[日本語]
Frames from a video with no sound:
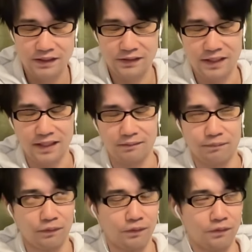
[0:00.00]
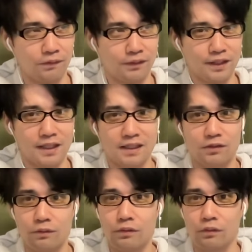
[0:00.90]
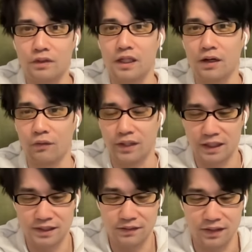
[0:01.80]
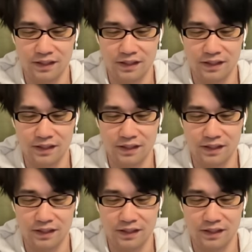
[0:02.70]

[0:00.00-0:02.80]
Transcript: そうだもう折り返しとっくに折り返折り返してるか